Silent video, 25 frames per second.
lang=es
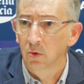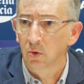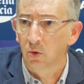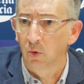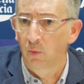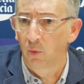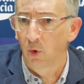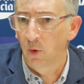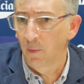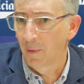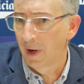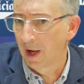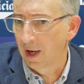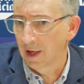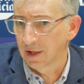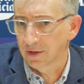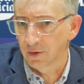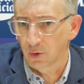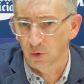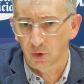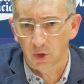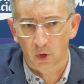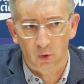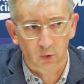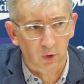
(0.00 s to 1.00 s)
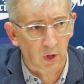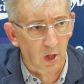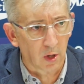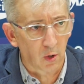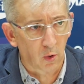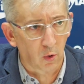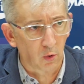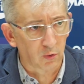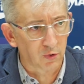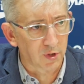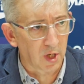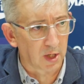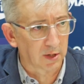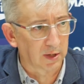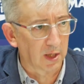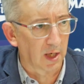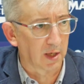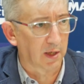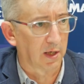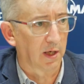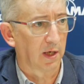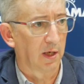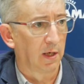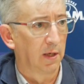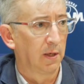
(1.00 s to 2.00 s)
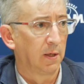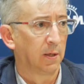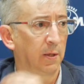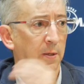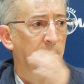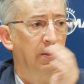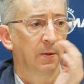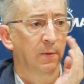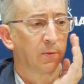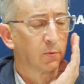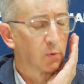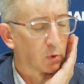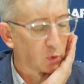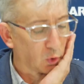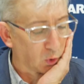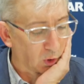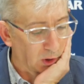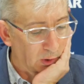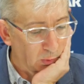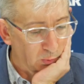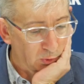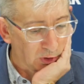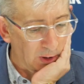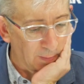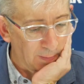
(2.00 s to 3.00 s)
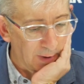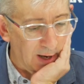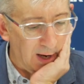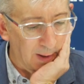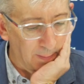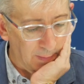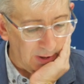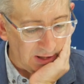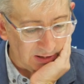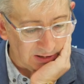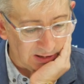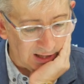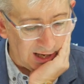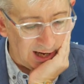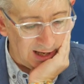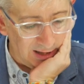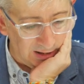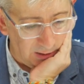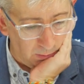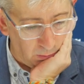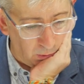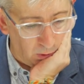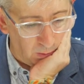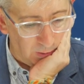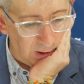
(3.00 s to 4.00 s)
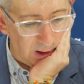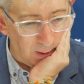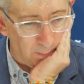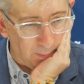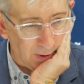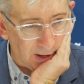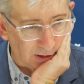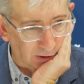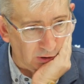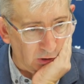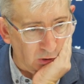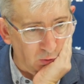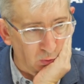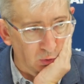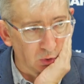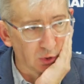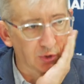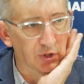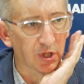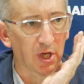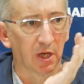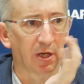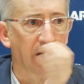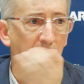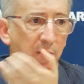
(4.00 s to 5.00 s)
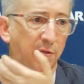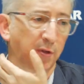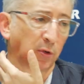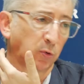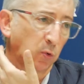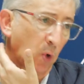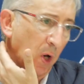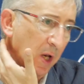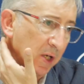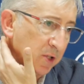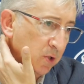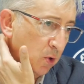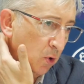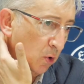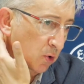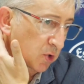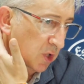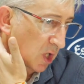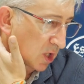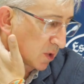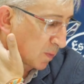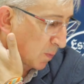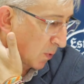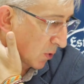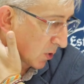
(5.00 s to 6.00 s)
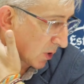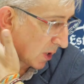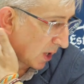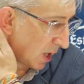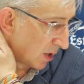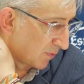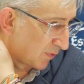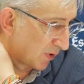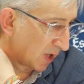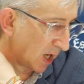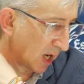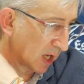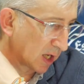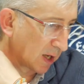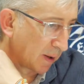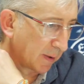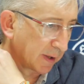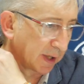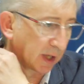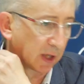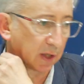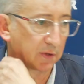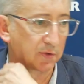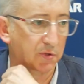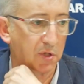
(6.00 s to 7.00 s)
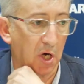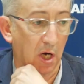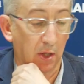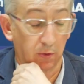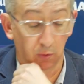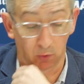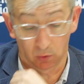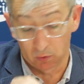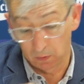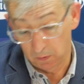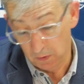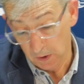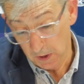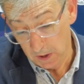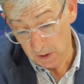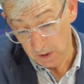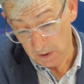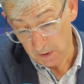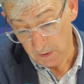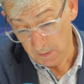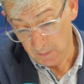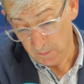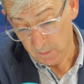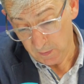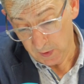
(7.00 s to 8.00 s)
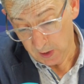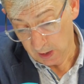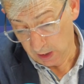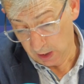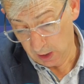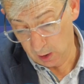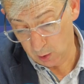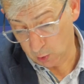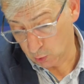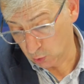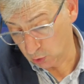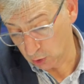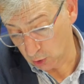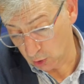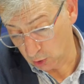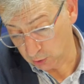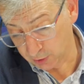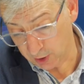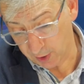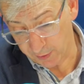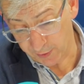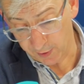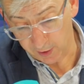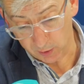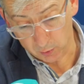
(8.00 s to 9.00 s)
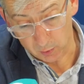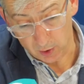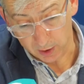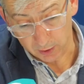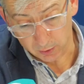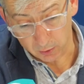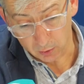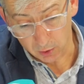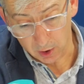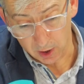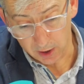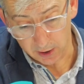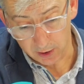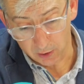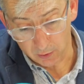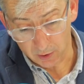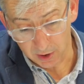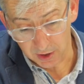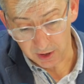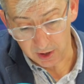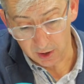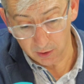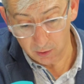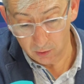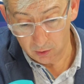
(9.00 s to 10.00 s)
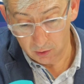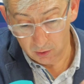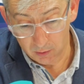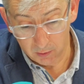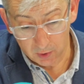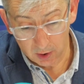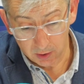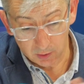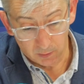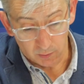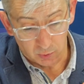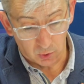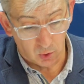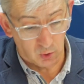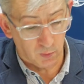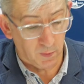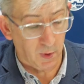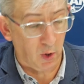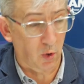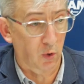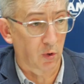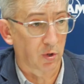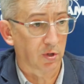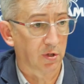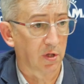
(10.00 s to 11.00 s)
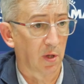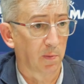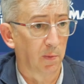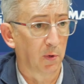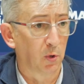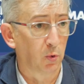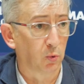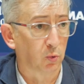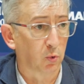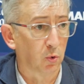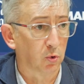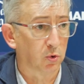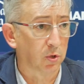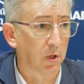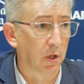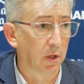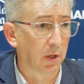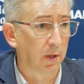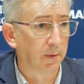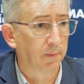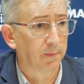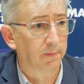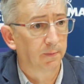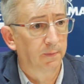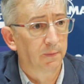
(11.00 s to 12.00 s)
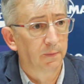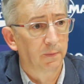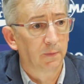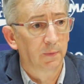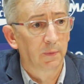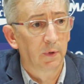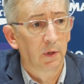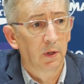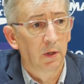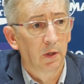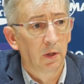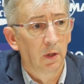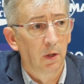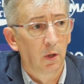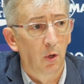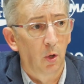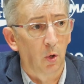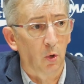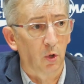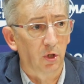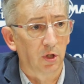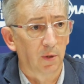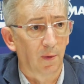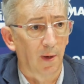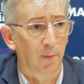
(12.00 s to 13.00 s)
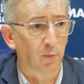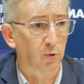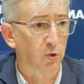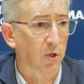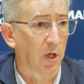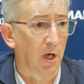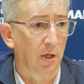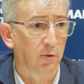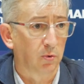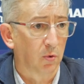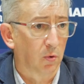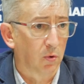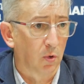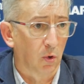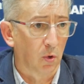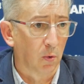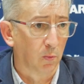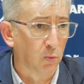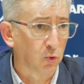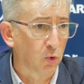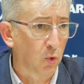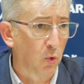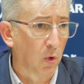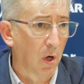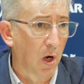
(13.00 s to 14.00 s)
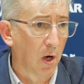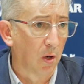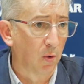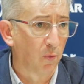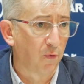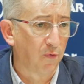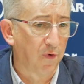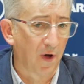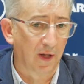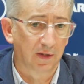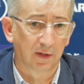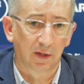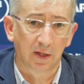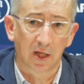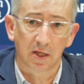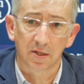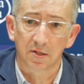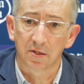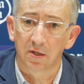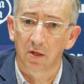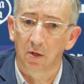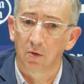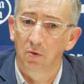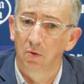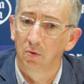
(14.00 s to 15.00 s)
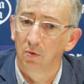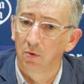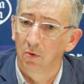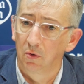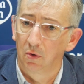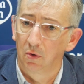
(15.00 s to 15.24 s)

son muy malas, no son tan en contraataque. creo que era un tema mental de volver al partido y seguir haciendo las cosas porque al final acabarían entrando. Y luego llegó el tercer cuarto que creo que ha sido bueno, pues los mejores 10 minutos de lo que llevamos de año. Creo que hemos jugado fantástico